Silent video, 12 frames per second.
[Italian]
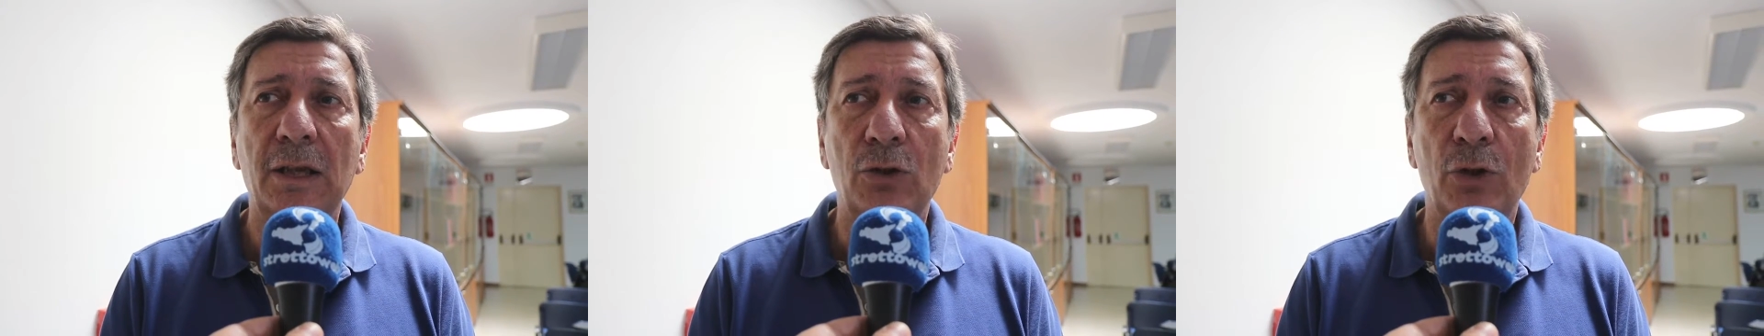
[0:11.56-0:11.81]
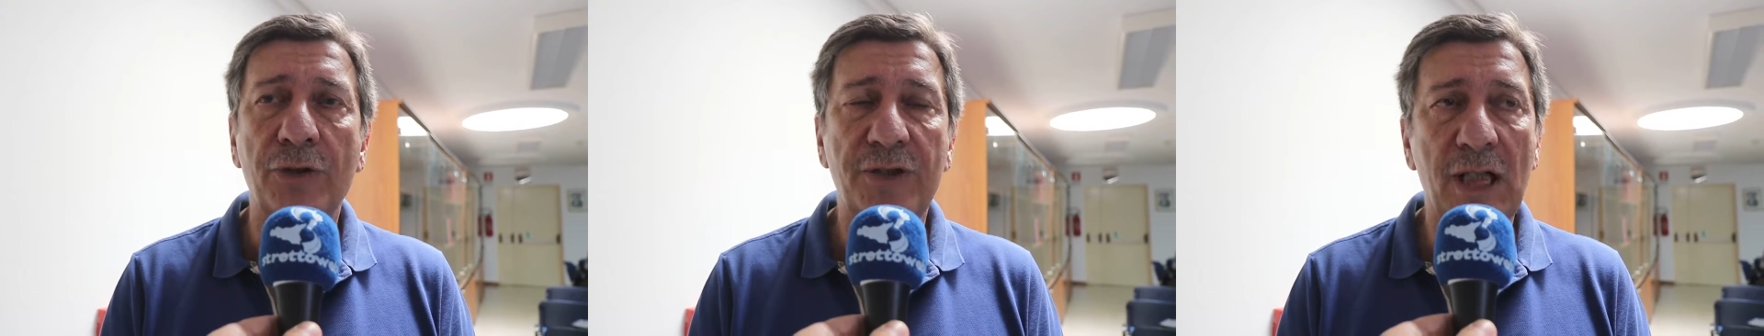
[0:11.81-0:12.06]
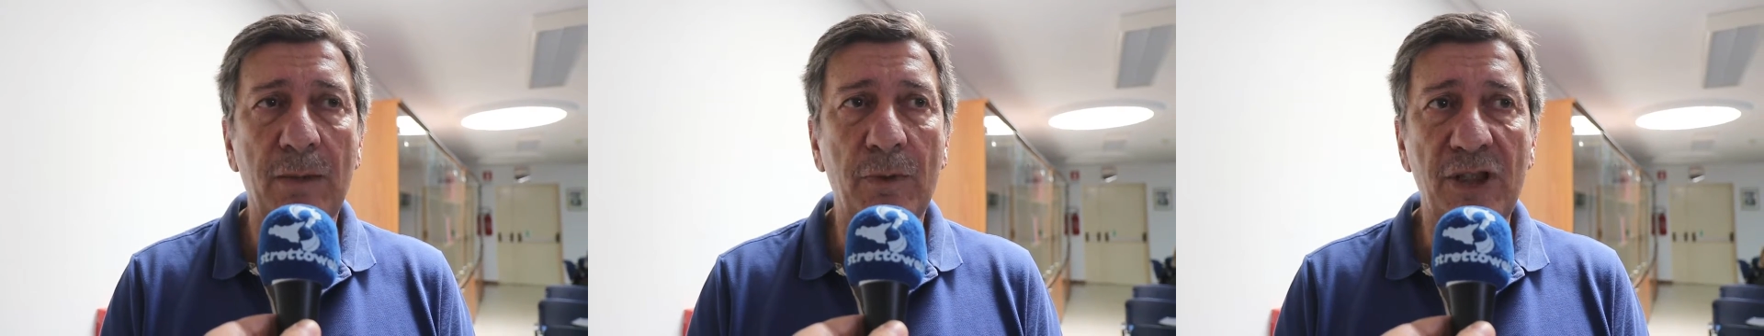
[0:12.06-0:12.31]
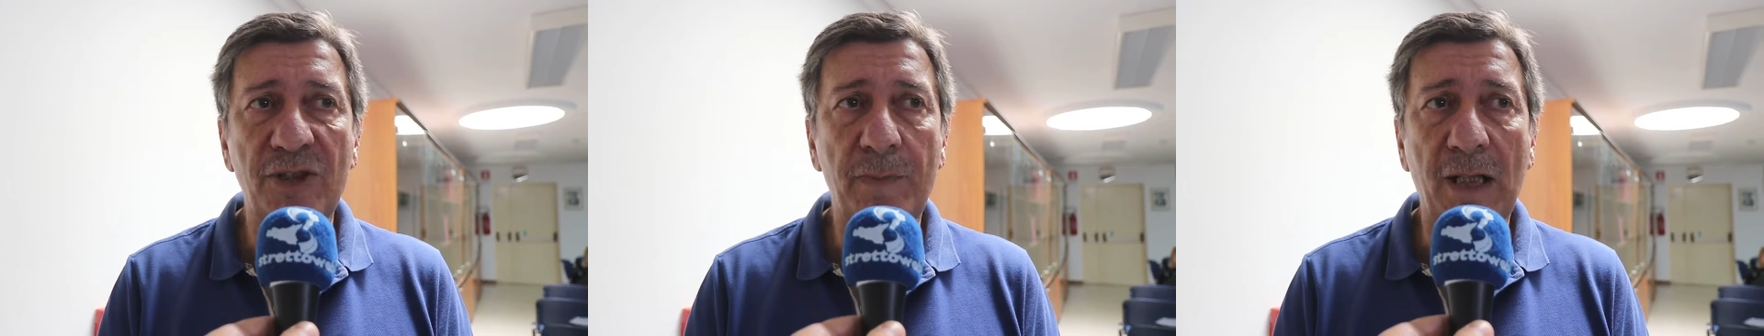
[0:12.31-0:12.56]
Noi stiamo
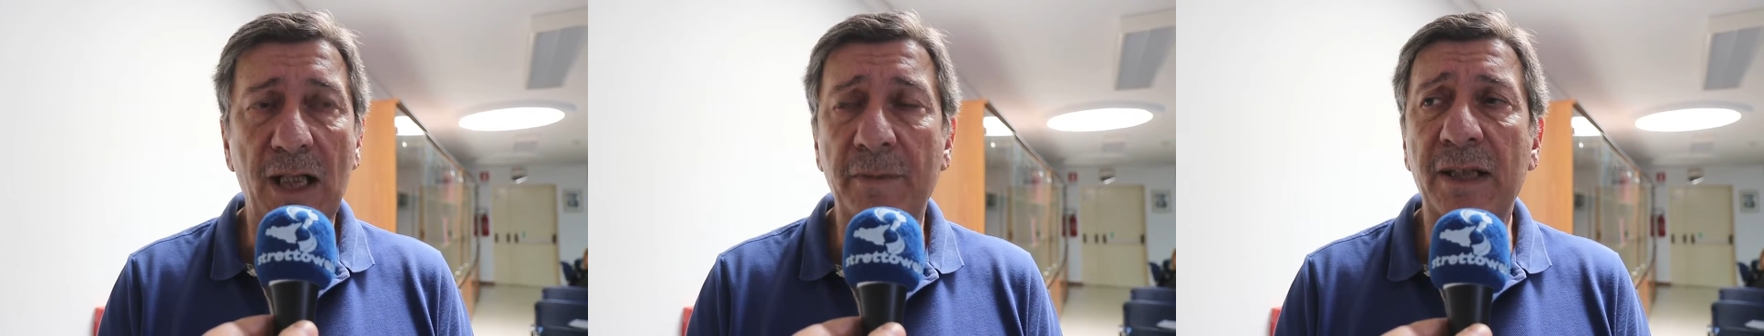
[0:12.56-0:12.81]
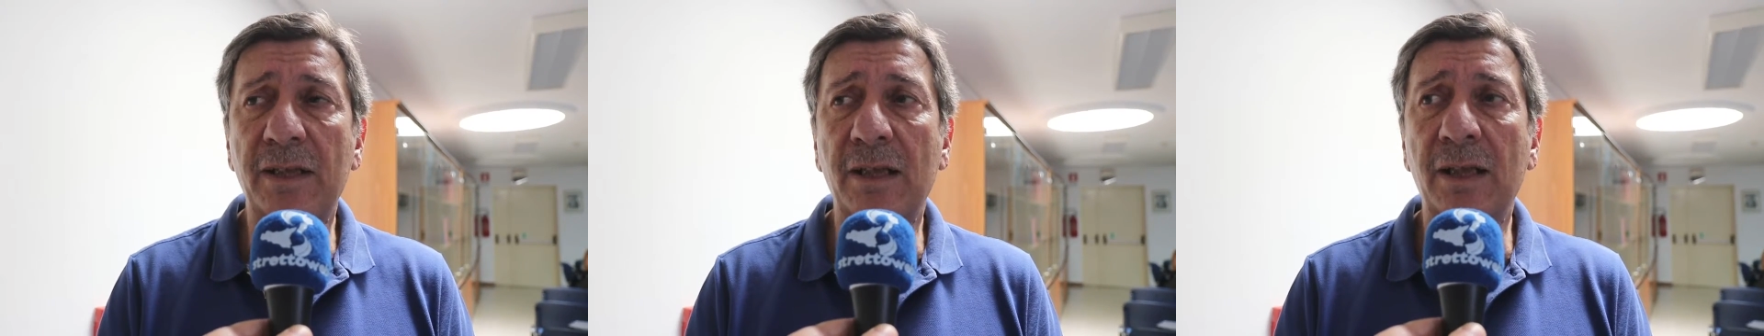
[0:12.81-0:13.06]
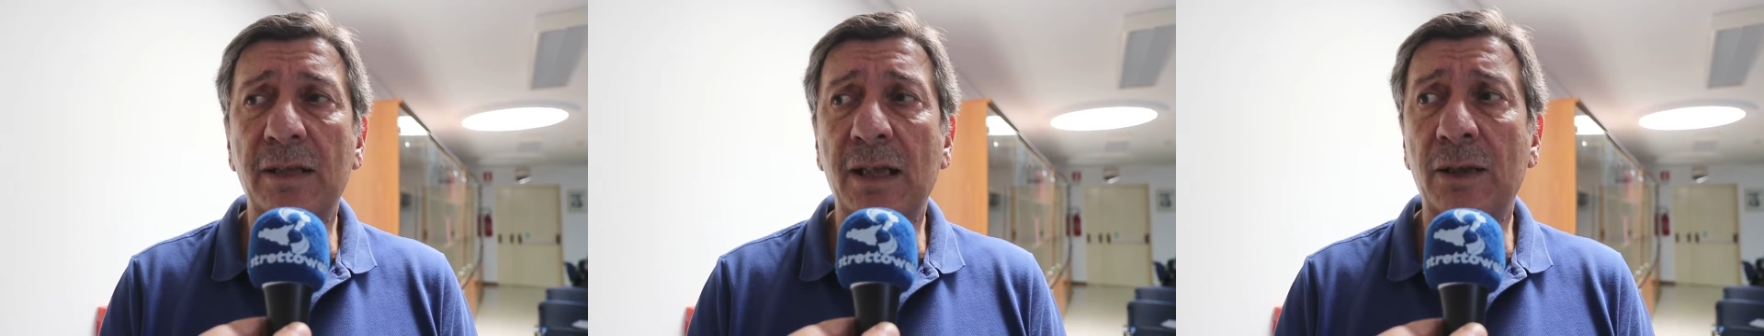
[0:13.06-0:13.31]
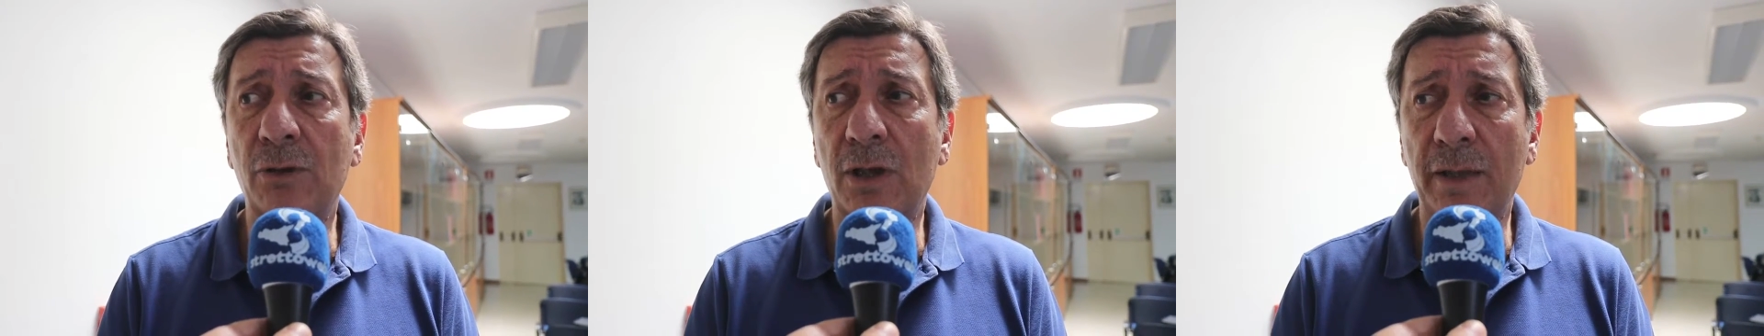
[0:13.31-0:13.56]
disperatamente
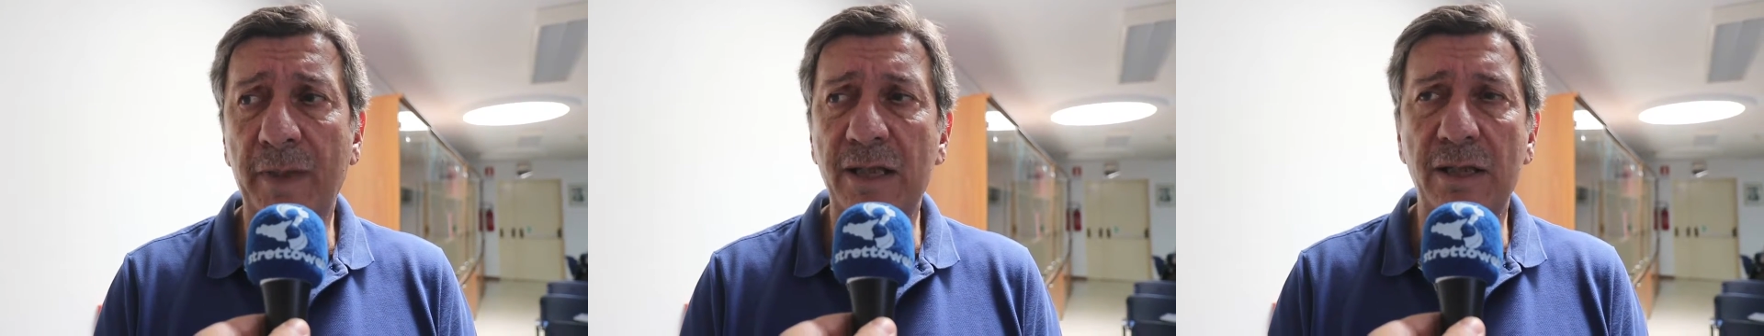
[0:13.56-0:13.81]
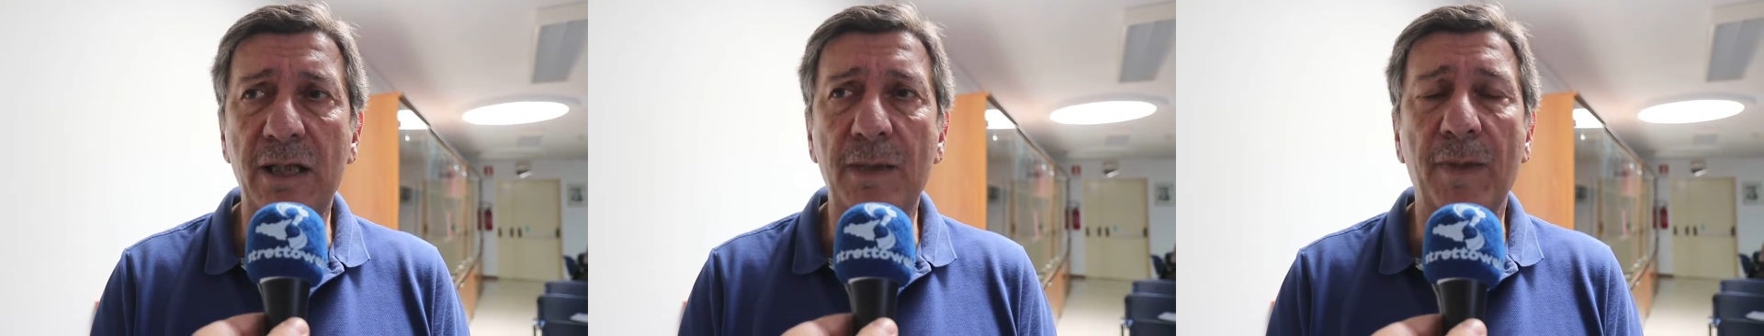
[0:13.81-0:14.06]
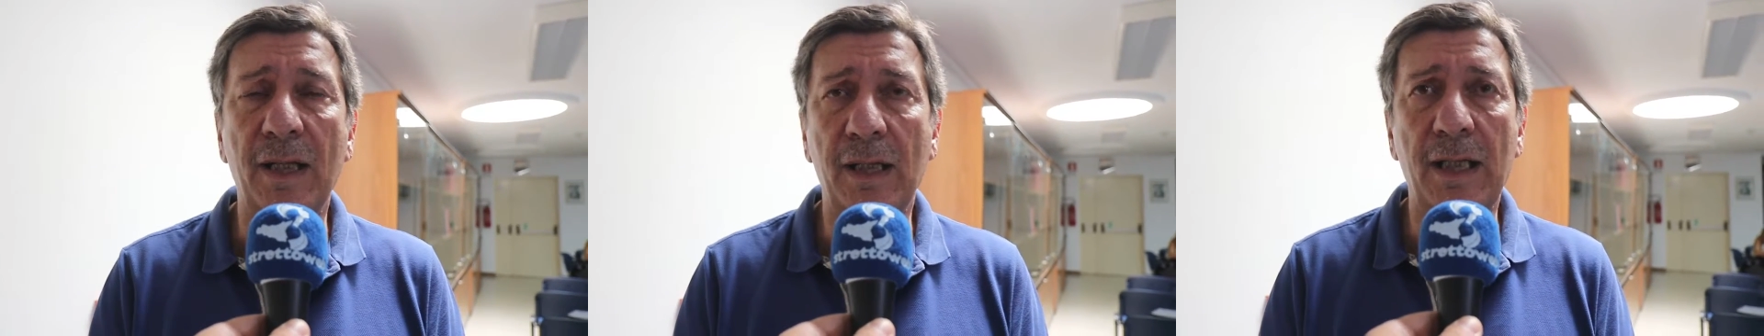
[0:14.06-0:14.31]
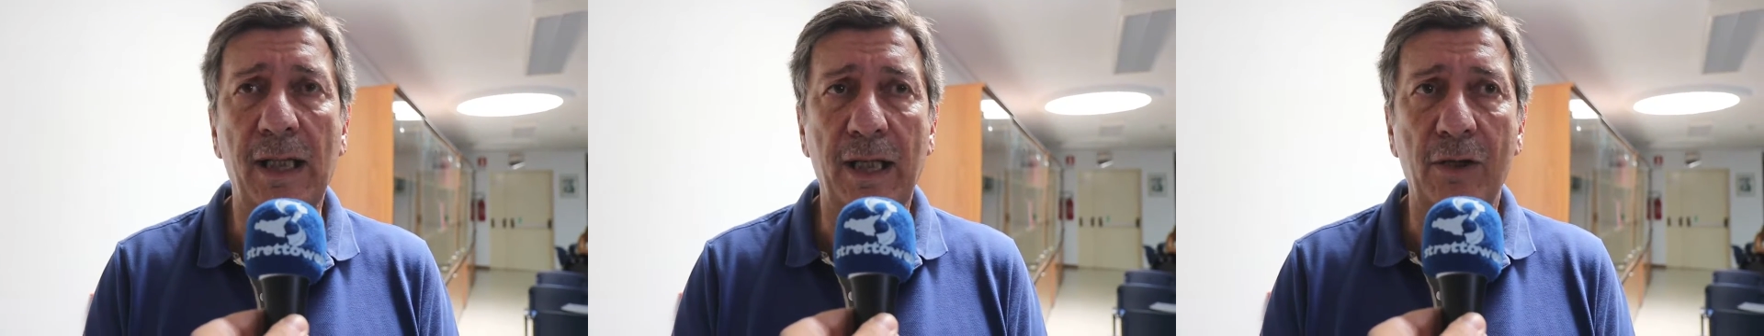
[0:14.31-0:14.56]
tentando da mesi di
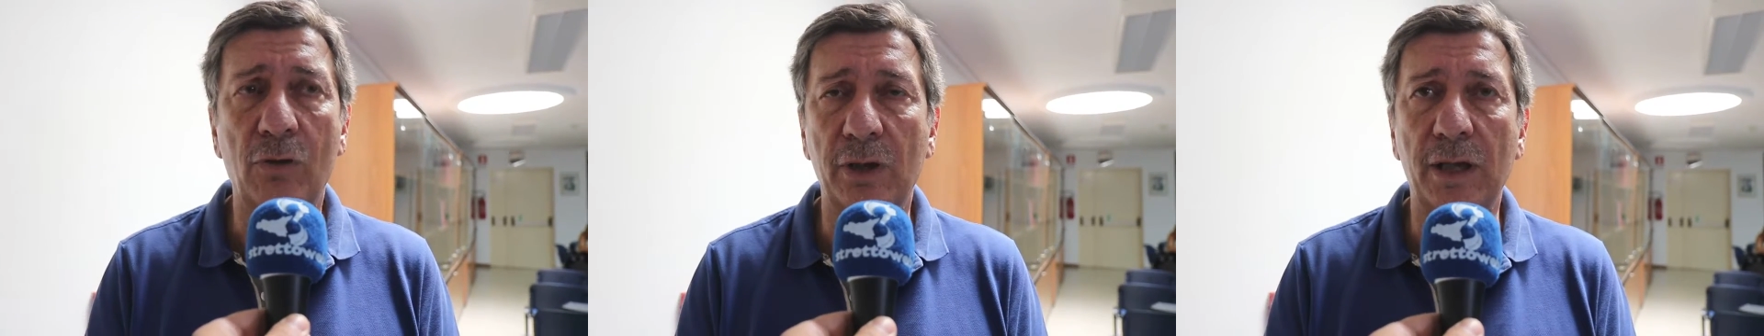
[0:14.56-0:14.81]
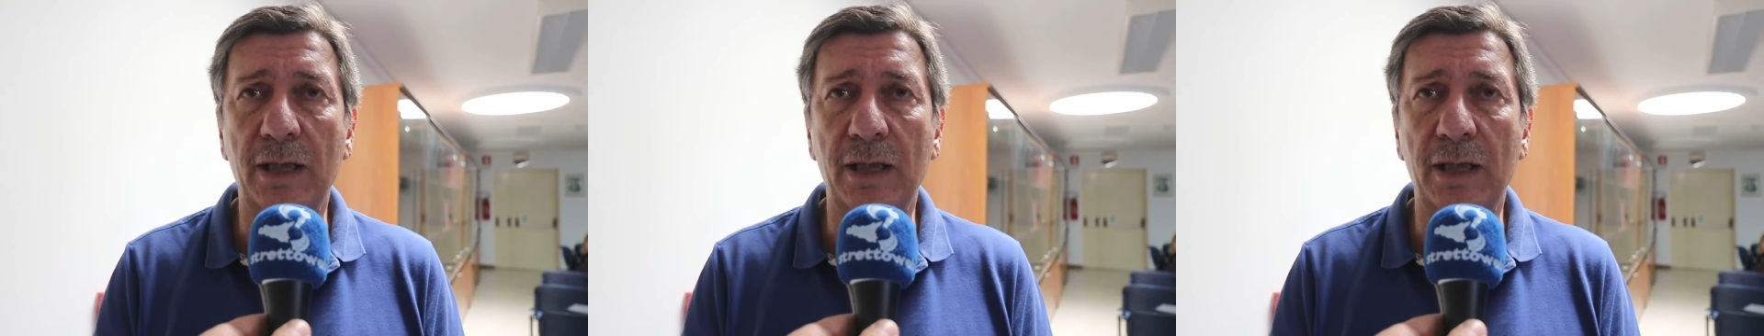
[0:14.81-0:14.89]
parlare con